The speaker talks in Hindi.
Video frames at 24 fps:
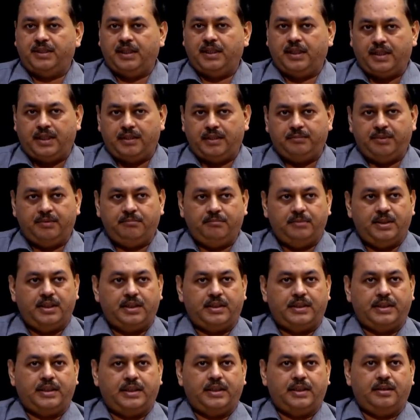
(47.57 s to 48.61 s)
पीआरआई मेंबर
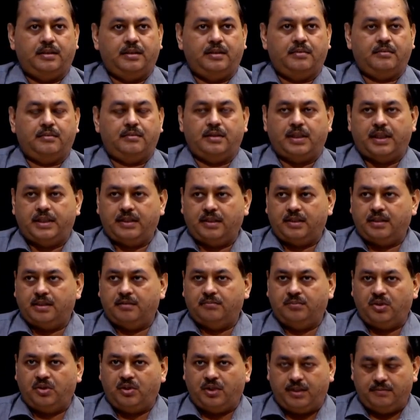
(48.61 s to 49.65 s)
के
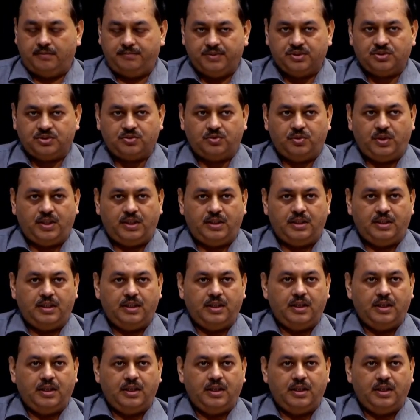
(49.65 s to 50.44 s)
कार्यक्रमों को आपने सुना